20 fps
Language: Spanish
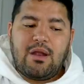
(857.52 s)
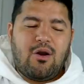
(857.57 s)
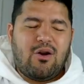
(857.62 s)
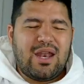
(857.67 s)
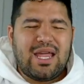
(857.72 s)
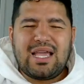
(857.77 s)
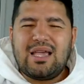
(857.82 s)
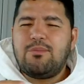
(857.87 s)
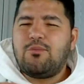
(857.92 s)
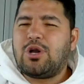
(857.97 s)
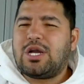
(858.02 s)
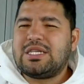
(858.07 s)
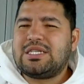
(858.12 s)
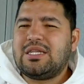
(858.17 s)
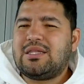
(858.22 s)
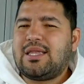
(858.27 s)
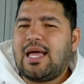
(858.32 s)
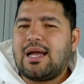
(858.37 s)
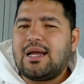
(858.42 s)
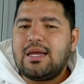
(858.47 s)
ahora es como que se
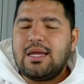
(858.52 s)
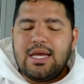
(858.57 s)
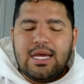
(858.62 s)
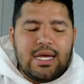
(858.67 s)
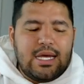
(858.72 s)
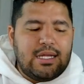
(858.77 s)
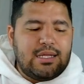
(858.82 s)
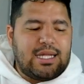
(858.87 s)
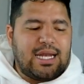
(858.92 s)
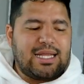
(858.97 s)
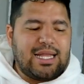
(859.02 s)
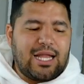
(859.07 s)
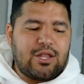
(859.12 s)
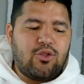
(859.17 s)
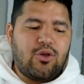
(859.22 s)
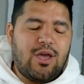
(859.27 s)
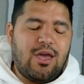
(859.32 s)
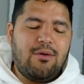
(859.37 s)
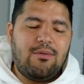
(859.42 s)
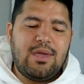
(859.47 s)
están tratando
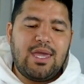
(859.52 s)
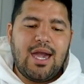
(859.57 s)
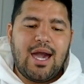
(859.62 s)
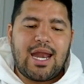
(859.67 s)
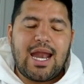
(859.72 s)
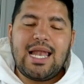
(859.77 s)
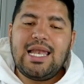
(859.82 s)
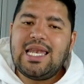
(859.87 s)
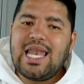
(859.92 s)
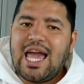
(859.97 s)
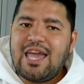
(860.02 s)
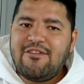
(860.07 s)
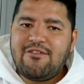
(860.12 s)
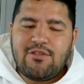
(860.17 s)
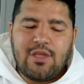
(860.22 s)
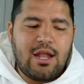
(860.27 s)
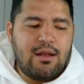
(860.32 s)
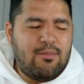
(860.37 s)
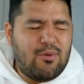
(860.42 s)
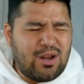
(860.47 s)
de desviar al
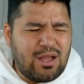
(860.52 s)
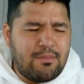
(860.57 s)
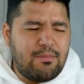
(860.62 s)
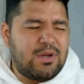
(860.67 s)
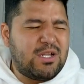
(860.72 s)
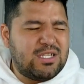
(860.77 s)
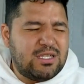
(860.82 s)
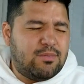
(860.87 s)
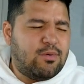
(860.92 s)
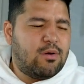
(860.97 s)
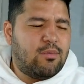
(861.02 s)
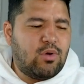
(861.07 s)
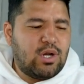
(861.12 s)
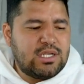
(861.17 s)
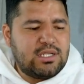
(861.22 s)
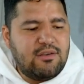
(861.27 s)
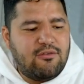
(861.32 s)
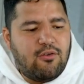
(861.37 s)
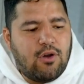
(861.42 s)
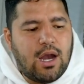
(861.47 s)
lifestyle porque en principio como que
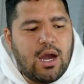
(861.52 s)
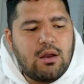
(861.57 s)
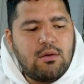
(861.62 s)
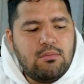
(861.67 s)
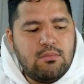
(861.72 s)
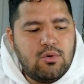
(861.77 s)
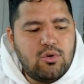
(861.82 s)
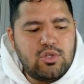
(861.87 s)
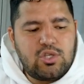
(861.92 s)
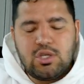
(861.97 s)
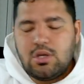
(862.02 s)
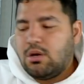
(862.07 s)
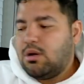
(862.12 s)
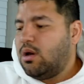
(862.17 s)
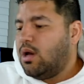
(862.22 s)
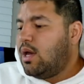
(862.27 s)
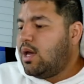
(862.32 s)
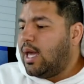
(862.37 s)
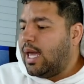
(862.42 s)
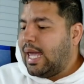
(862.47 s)
se enfocaron mucho
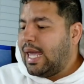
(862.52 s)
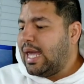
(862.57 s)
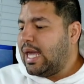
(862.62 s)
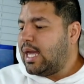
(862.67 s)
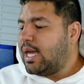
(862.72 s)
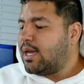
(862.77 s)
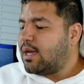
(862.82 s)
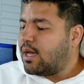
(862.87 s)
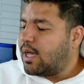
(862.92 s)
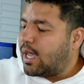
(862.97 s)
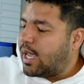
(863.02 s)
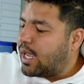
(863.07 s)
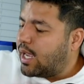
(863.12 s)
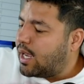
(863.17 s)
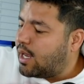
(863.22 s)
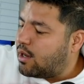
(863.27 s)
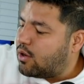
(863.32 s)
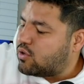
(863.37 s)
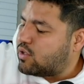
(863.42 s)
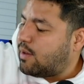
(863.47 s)
en
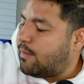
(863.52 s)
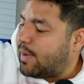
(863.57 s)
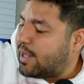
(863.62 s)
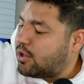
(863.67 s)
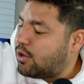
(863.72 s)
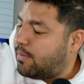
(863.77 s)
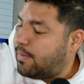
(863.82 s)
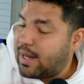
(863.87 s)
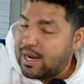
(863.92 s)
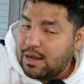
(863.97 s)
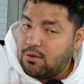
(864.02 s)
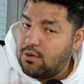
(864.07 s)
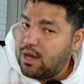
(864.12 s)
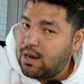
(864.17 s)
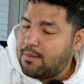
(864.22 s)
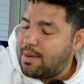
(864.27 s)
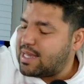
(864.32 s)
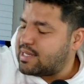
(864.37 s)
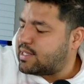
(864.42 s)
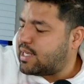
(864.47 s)
eh, los zapatos para
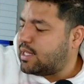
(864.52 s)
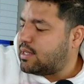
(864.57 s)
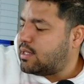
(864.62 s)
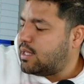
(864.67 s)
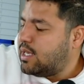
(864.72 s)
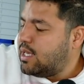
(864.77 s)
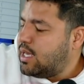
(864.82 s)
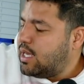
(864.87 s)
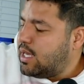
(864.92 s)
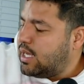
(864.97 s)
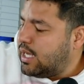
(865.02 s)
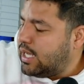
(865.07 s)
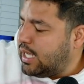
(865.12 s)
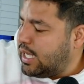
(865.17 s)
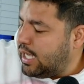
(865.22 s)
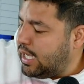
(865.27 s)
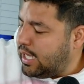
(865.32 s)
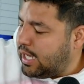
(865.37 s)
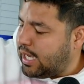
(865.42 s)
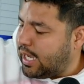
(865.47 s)
jugar básquet.
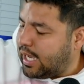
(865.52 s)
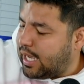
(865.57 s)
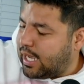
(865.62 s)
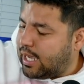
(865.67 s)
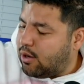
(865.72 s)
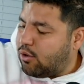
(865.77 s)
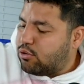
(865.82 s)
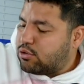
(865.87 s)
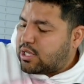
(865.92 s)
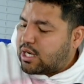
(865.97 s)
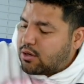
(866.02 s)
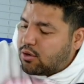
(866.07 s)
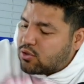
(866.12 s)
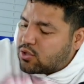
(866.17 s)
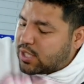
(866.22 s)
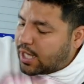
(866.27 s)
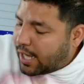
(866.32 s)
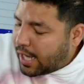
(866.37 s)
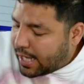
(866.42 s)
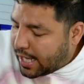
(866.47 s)
Y eh, otra
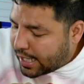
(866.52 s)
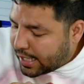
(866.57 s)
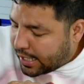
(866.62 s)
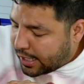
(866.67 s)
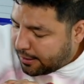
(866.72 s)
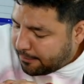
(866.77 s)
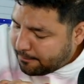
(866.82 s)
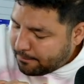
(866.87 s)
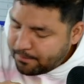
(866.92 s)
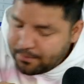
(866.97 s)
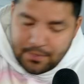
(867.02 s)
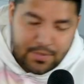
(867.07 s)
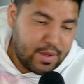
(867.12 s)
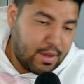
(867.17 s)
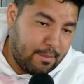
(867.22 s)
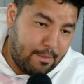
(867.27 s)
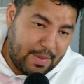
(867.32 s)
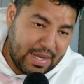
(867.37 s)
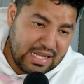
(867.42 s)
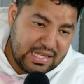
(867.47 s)
cosa que hay aquí,
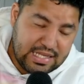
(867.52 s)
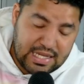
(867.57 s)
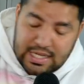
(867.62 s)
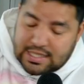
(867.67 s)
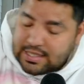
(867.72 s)
espérense la